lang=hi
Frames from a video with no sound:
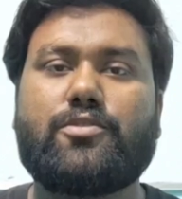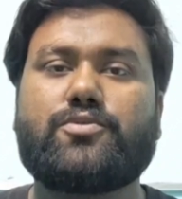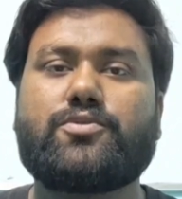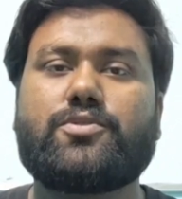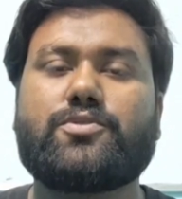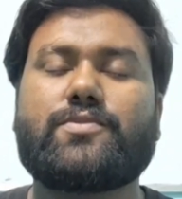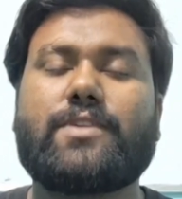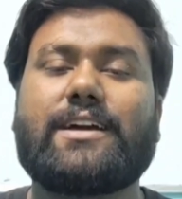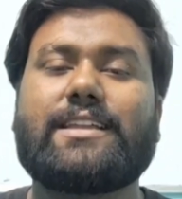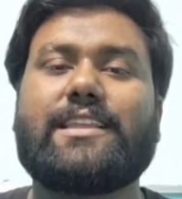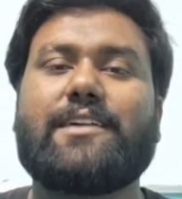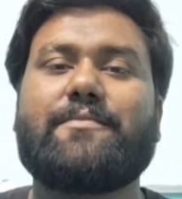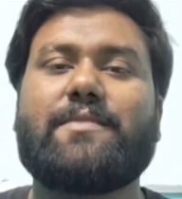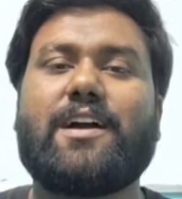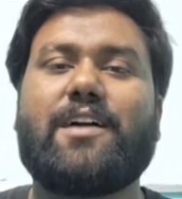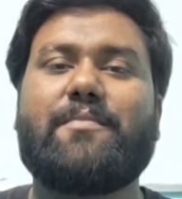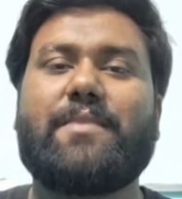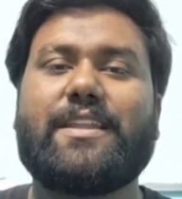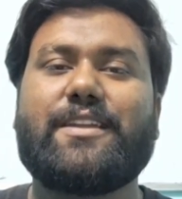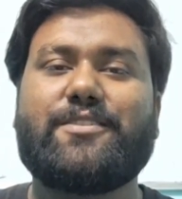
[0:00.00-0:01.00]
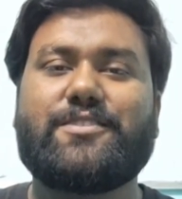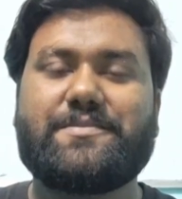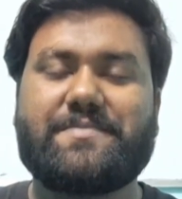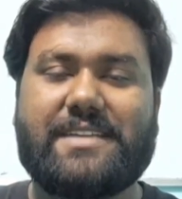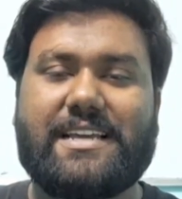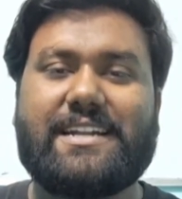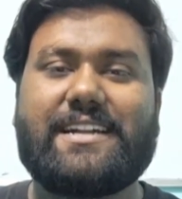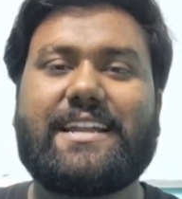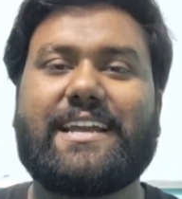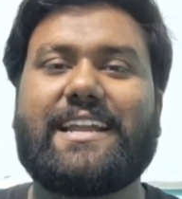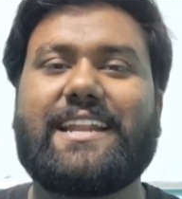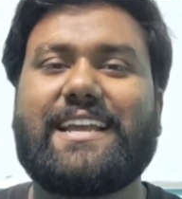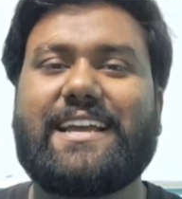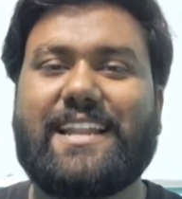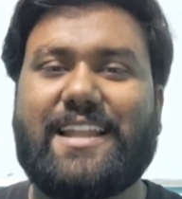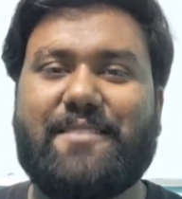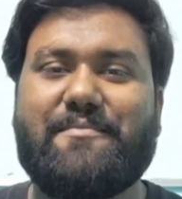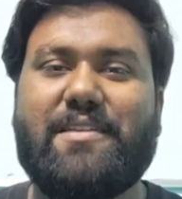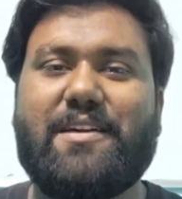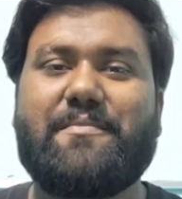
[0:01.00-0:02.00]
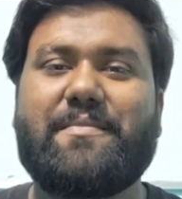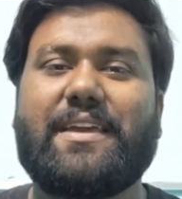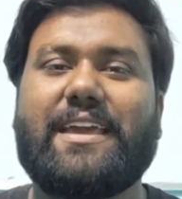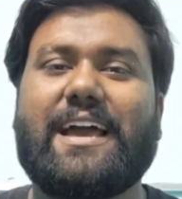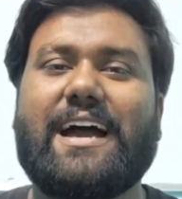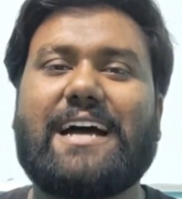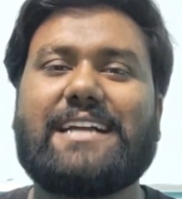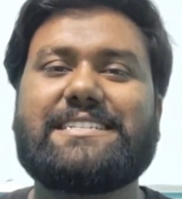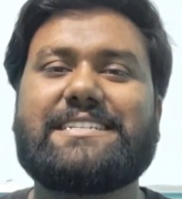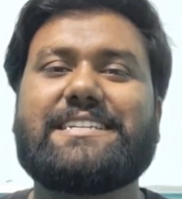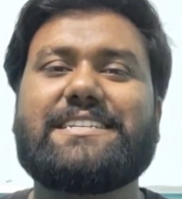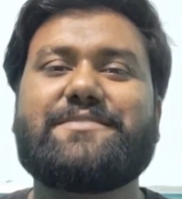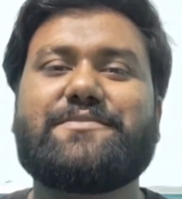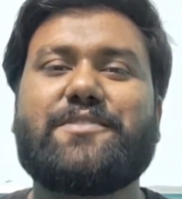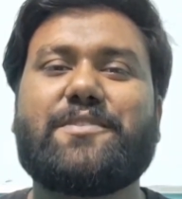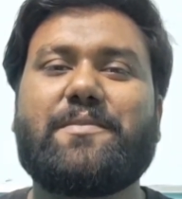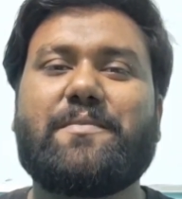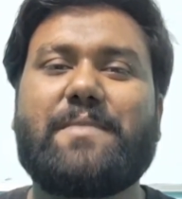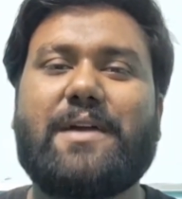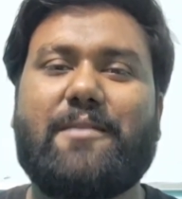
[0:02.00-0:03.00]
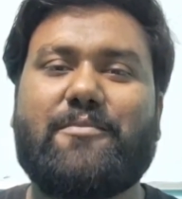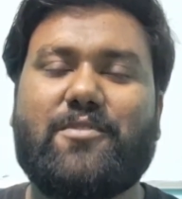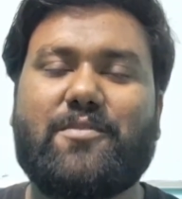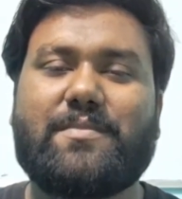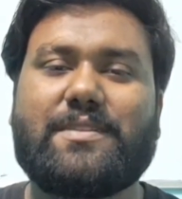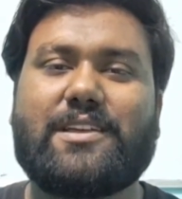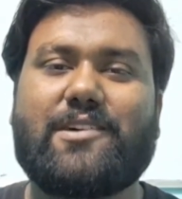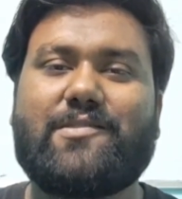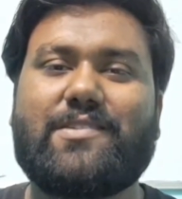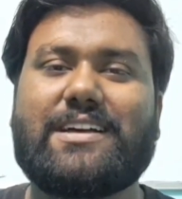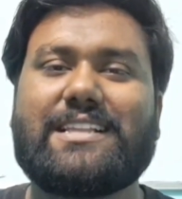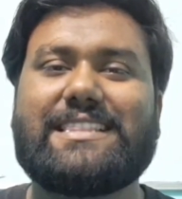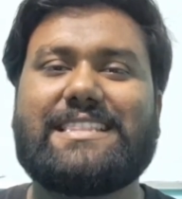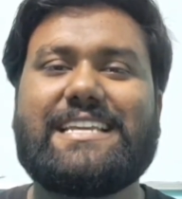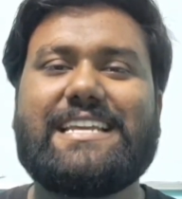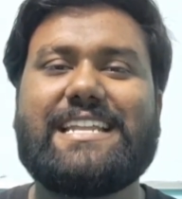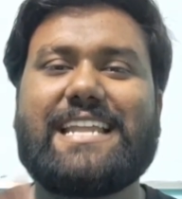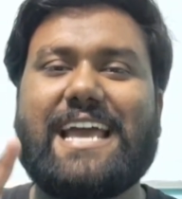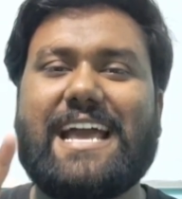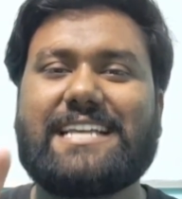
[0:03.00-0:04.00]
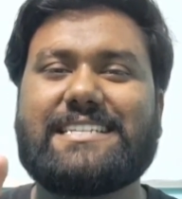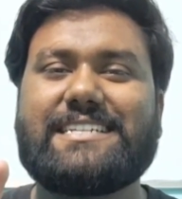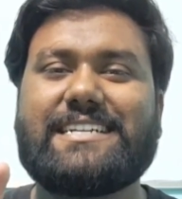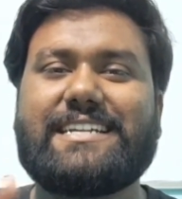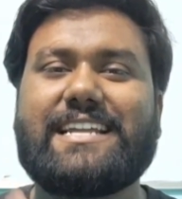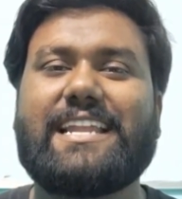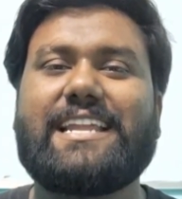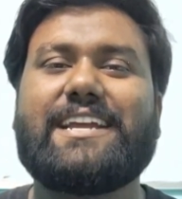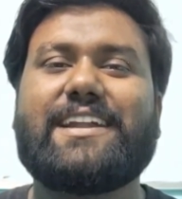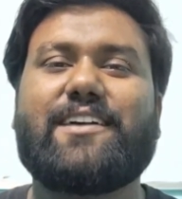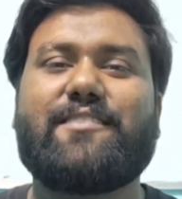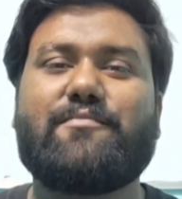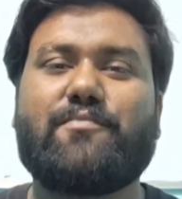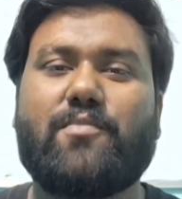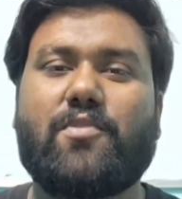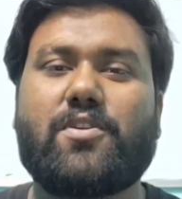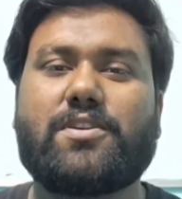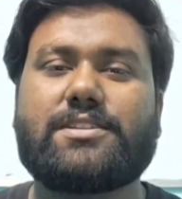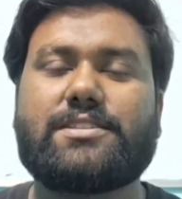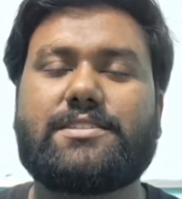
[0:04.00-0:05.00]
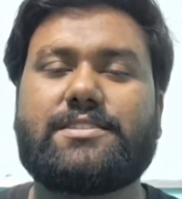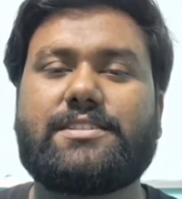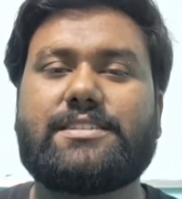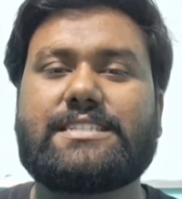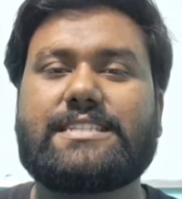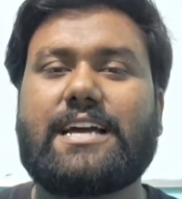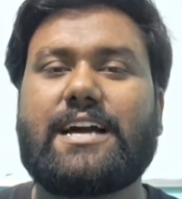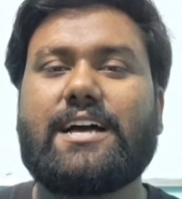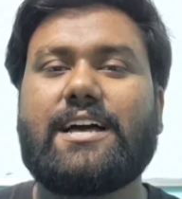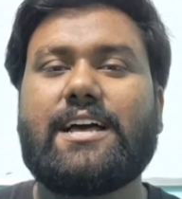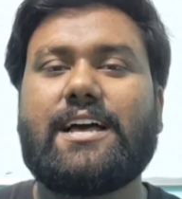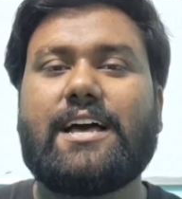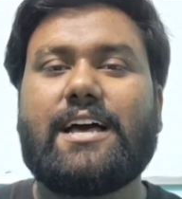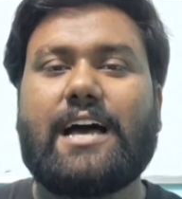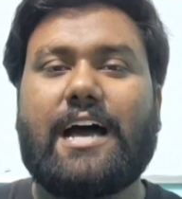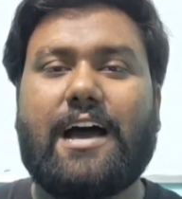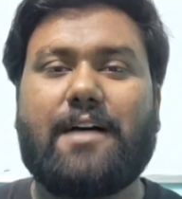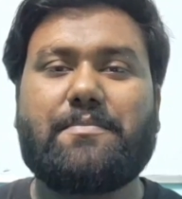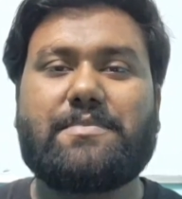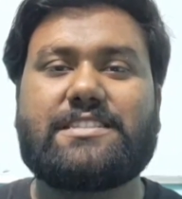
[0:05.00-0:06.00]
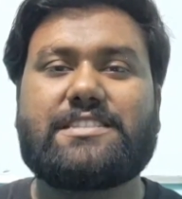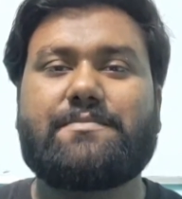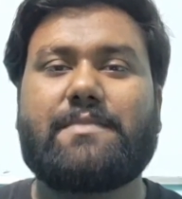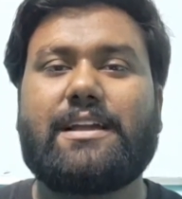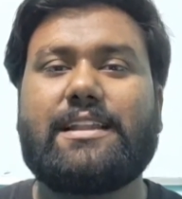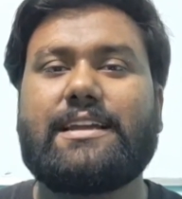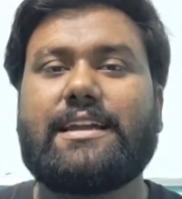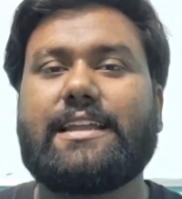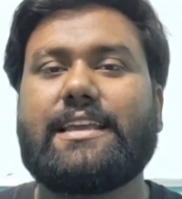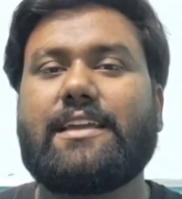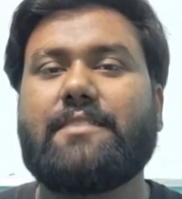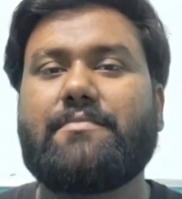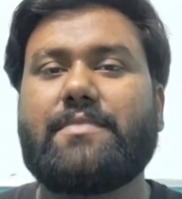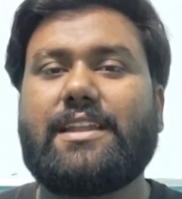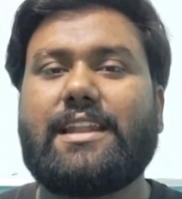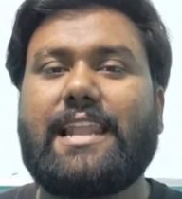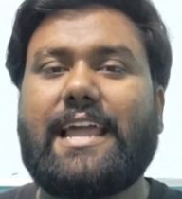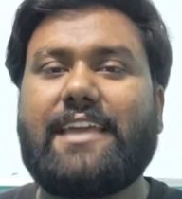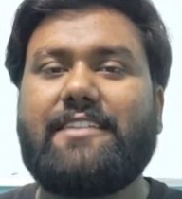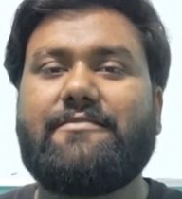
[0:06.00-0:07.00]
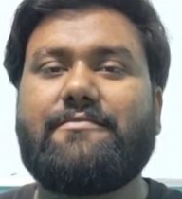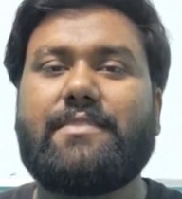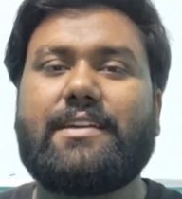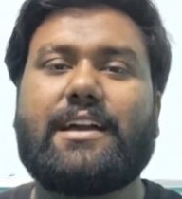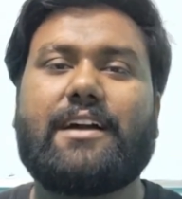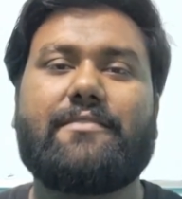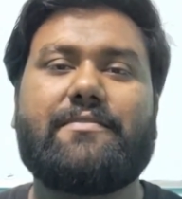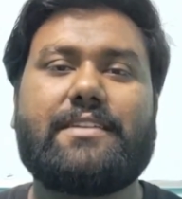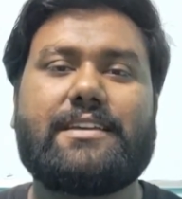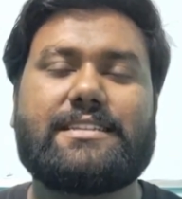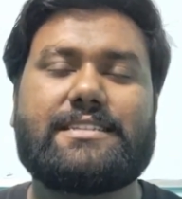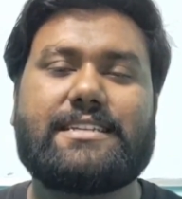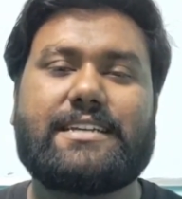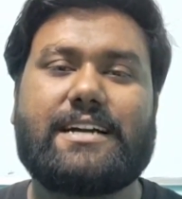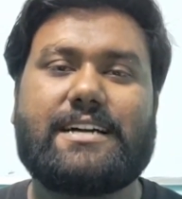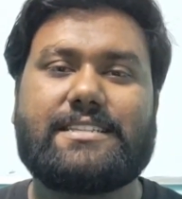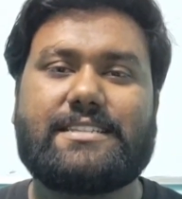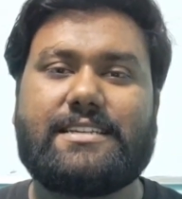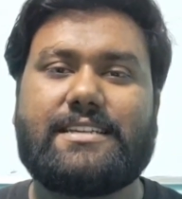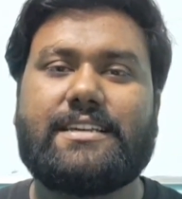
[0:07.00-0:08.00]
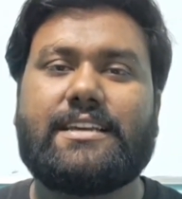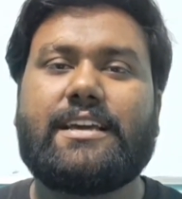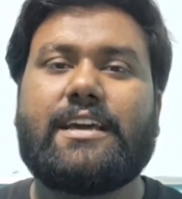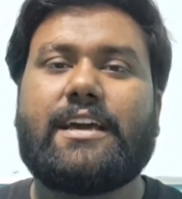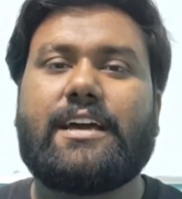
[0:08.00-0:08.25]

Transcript: दोस्तों स्वागत है आपका हमारे YouTube चैनल टेक्निकल अभय में आज के इस वीडियो में मैं आपको बताऊंगा तीन ऐसे टेलीग्राम बॉट्स जिसका आप इस्तेमाल करके अपने लाइफ में काफ़ी अच्छे खासे